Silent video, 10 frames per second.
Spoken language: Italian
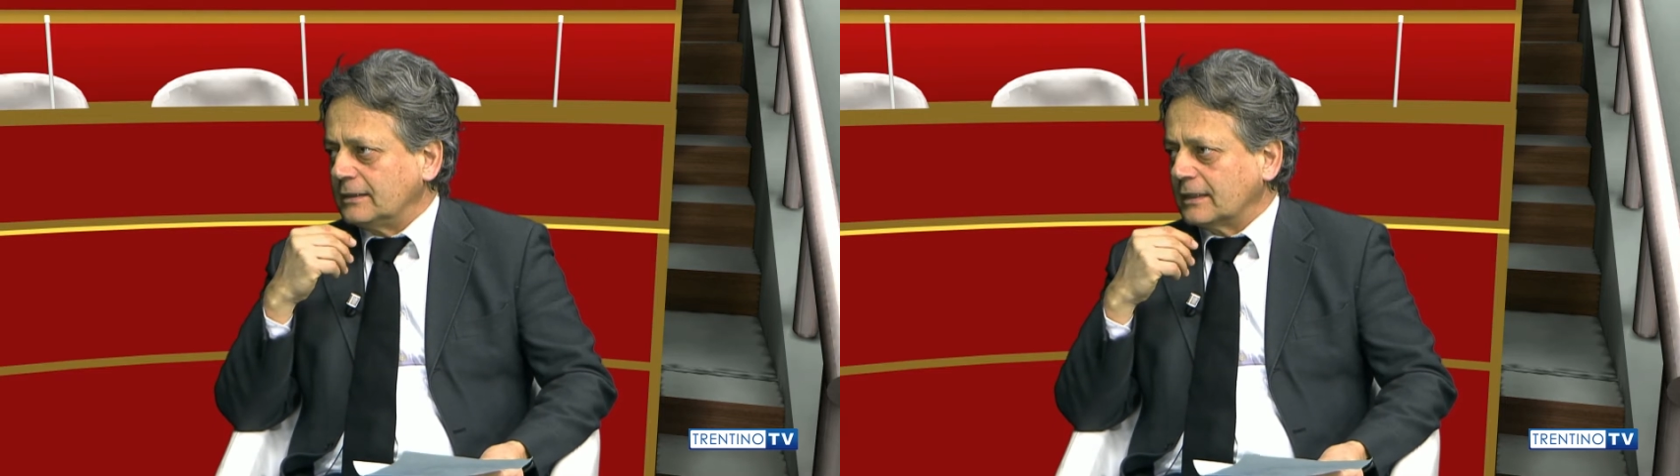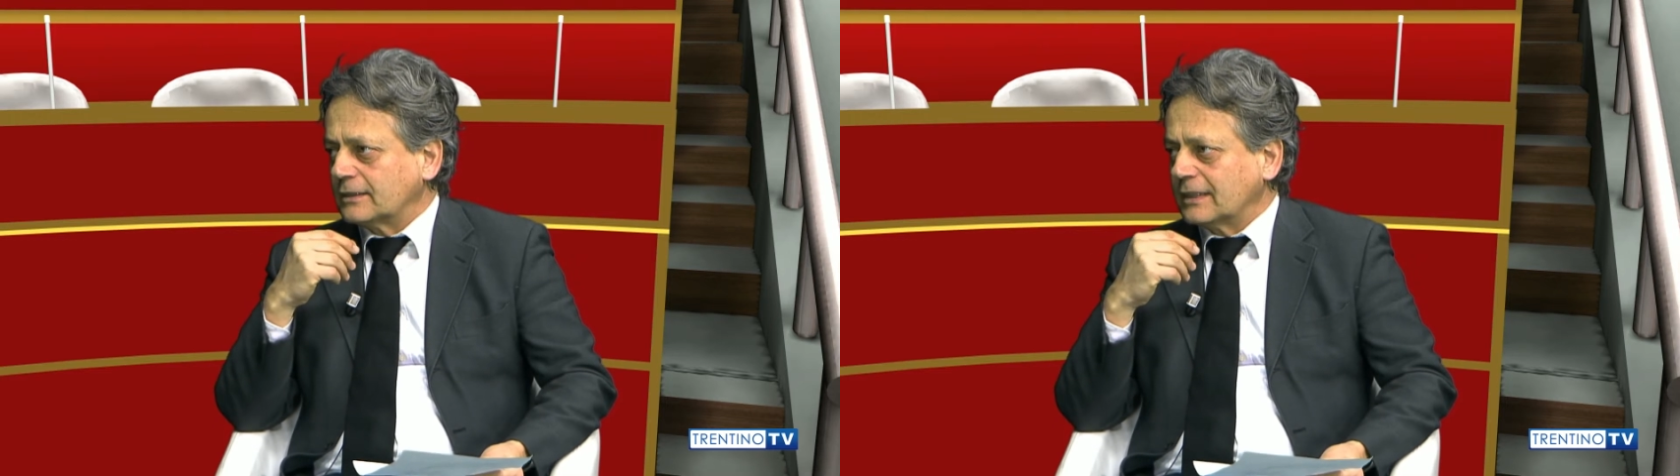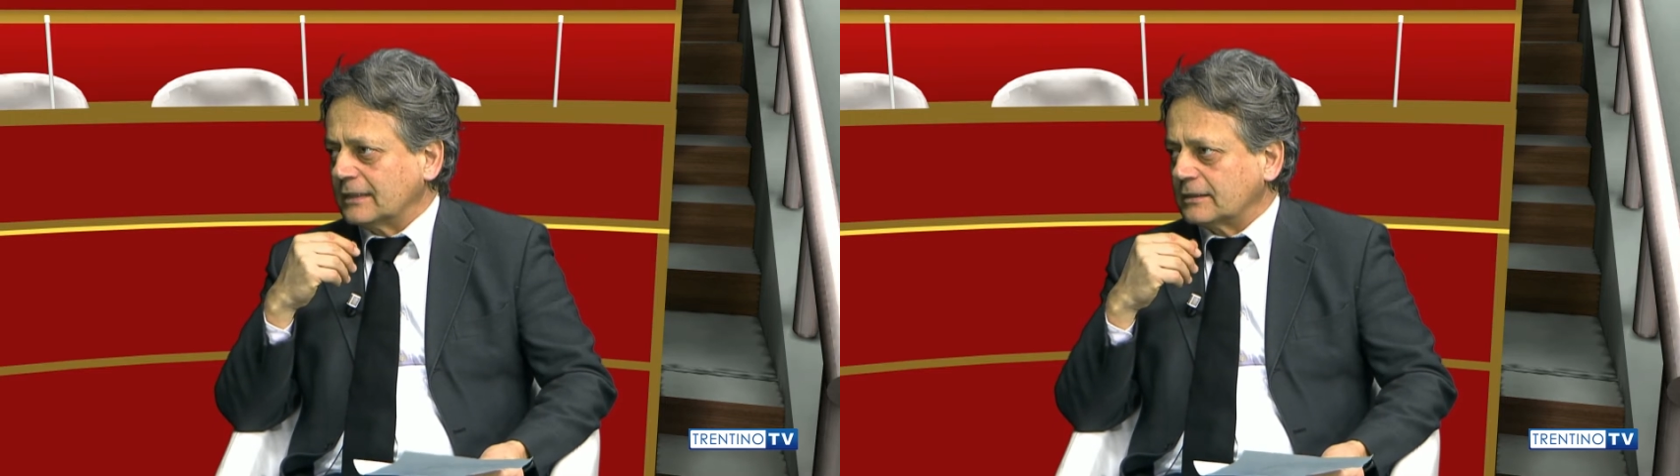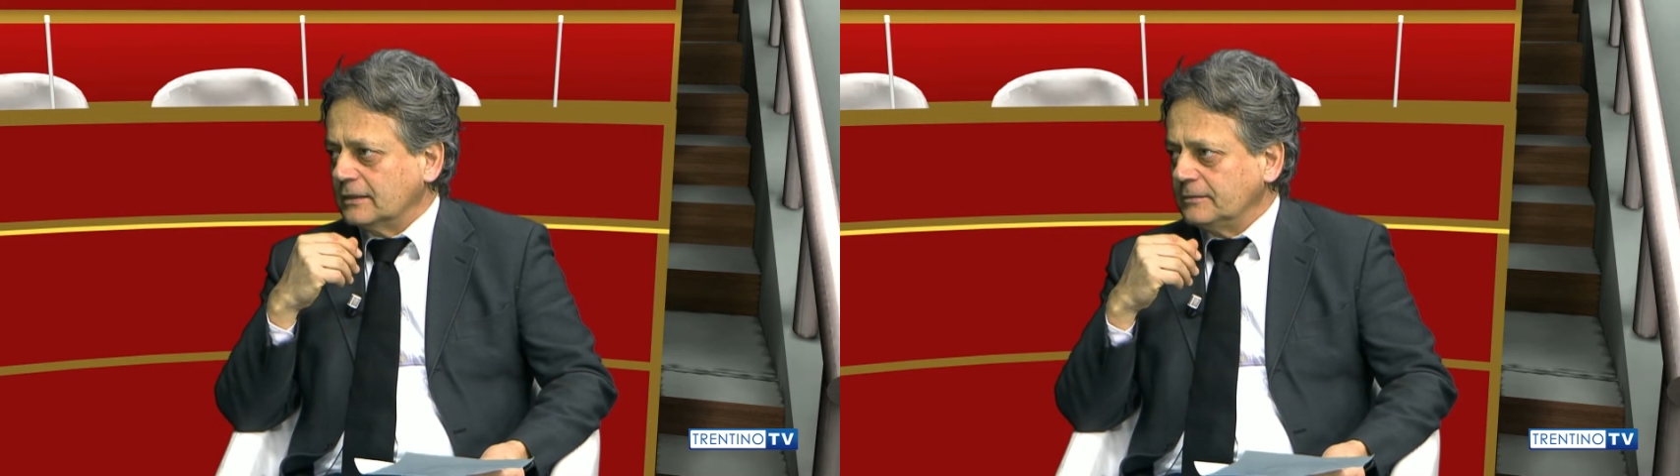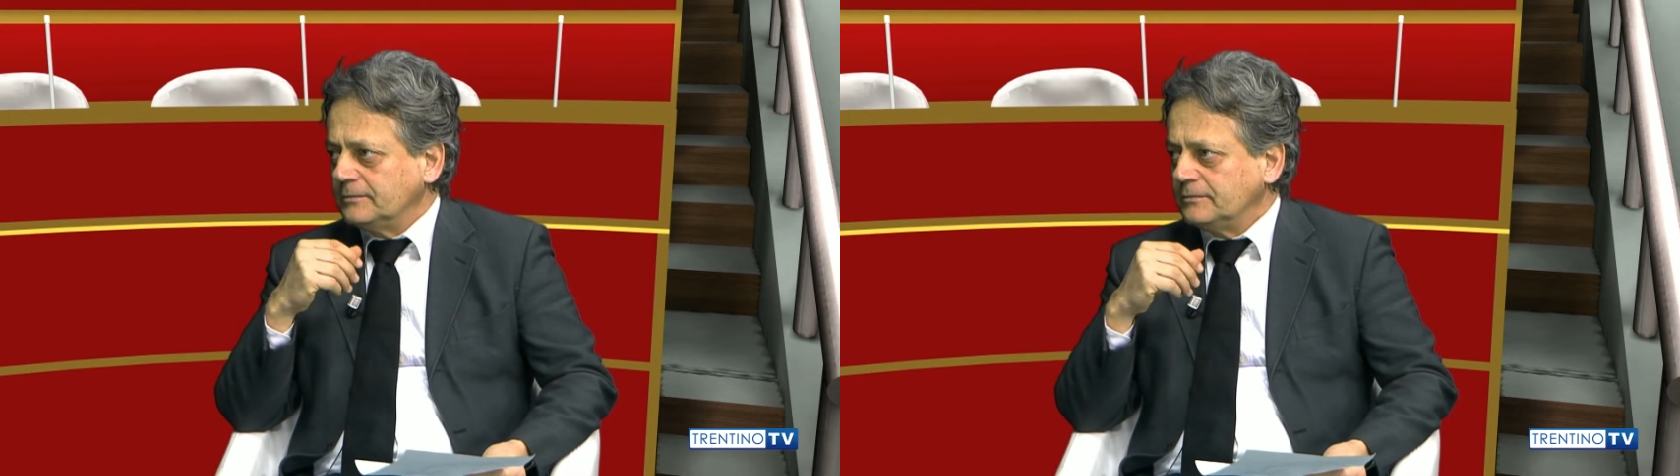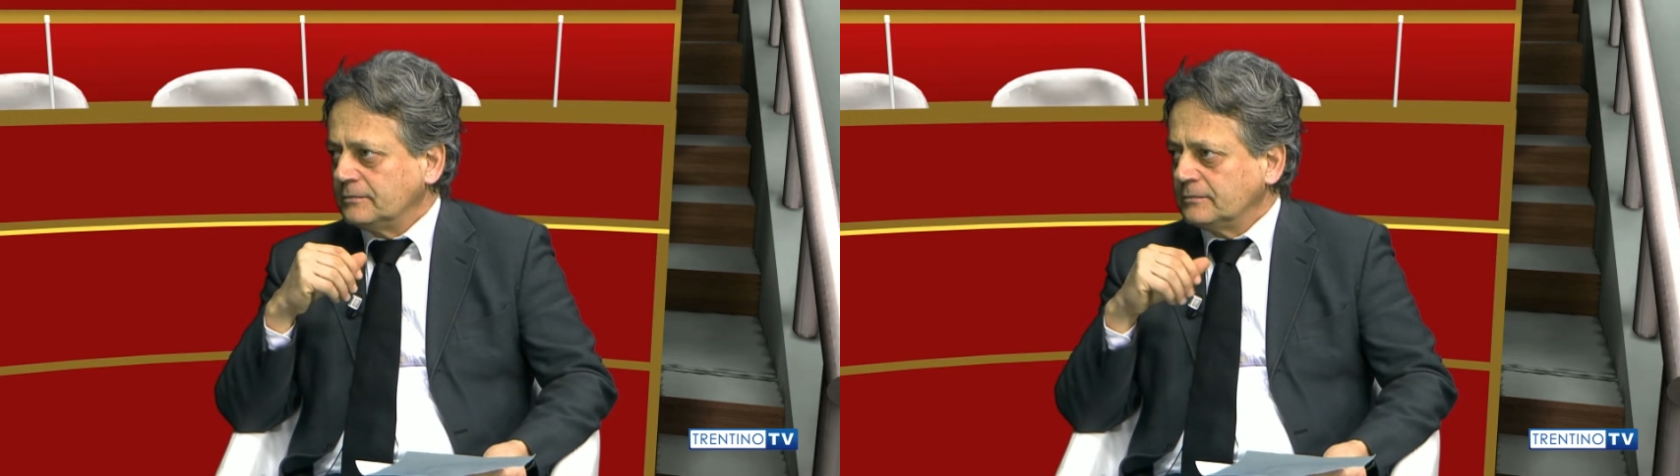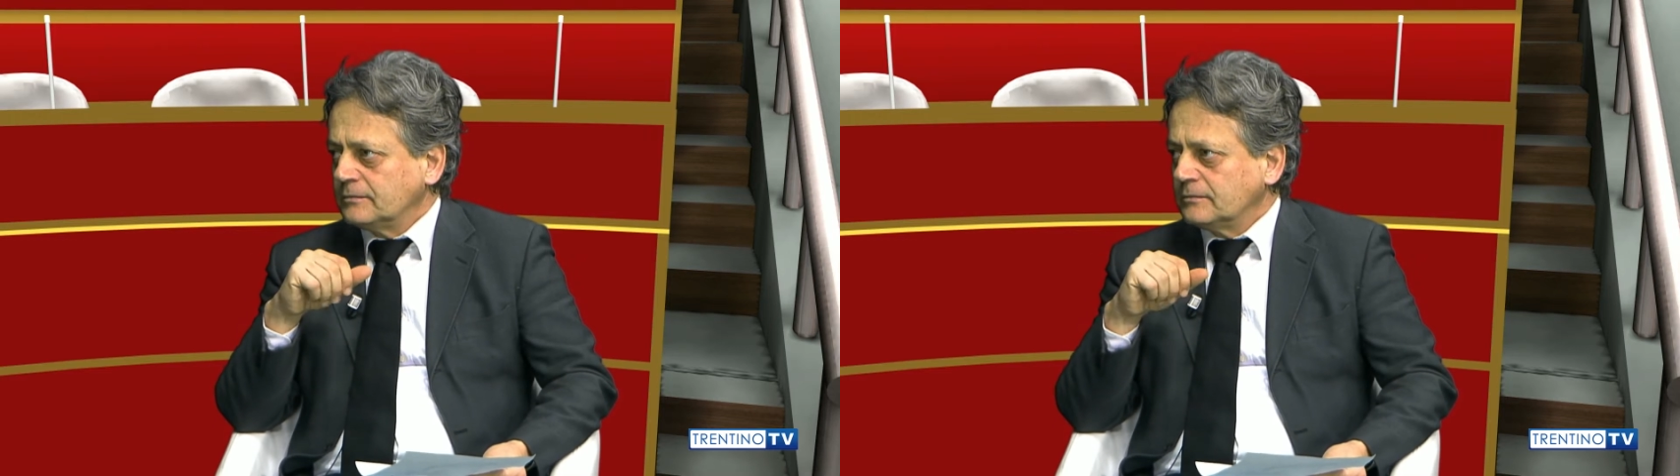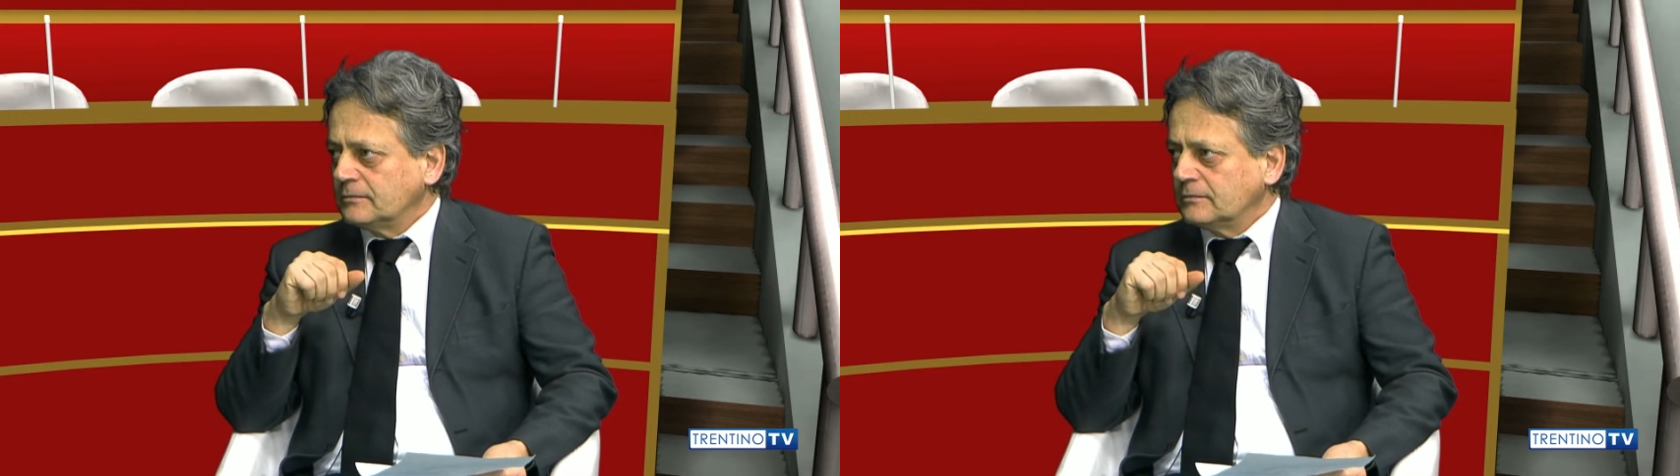interessante? Beh, è stata